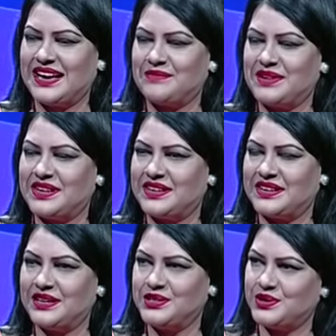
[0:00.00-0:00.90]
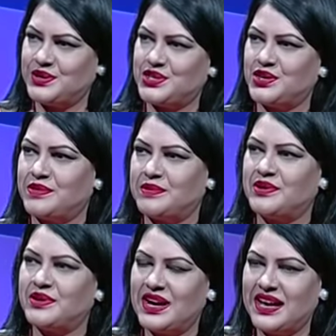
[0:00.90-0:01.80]
আপনার শৈশব
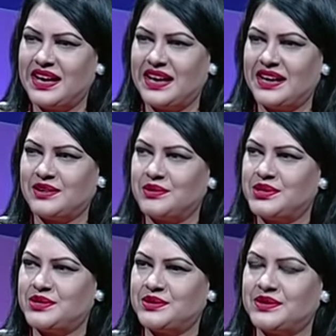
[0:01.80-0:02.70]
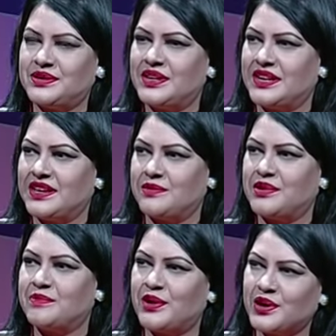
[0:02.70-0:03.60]
এবং কৈশোর এবং
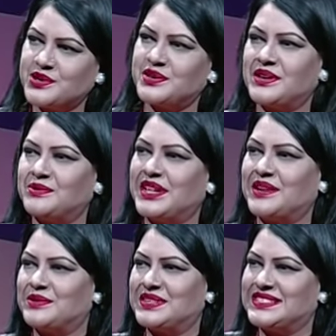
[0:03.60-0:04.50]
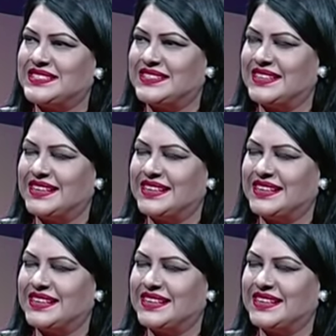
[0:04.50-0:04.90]
পড়াশোনা কোথায় করেছেন